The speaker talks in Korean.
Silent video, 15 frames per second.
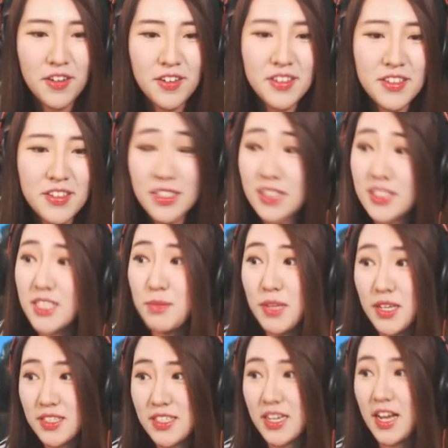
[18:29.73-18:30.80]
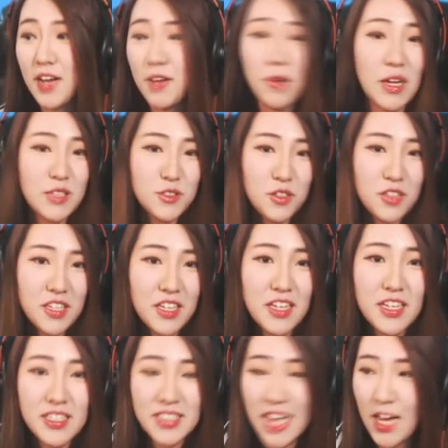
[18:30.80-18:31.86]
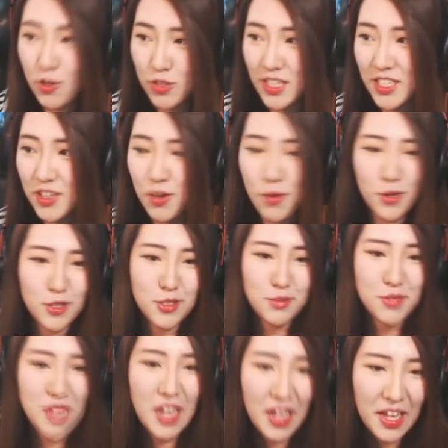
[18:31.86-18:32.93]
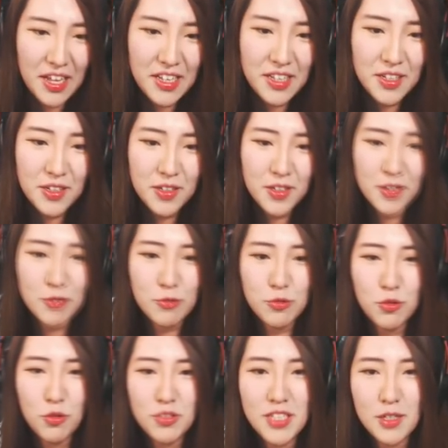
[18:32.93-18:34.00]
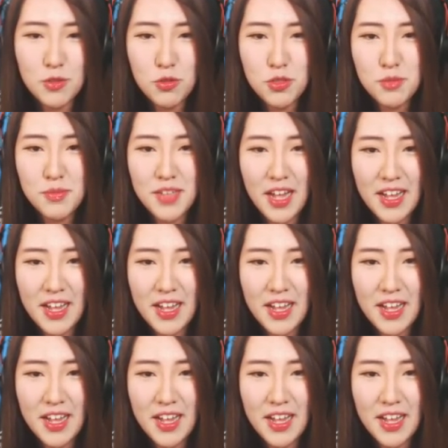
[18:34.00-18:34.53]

이제 집이 아니라 완전히 야구장이 되어버렸습니다. 운동장 좋습니다.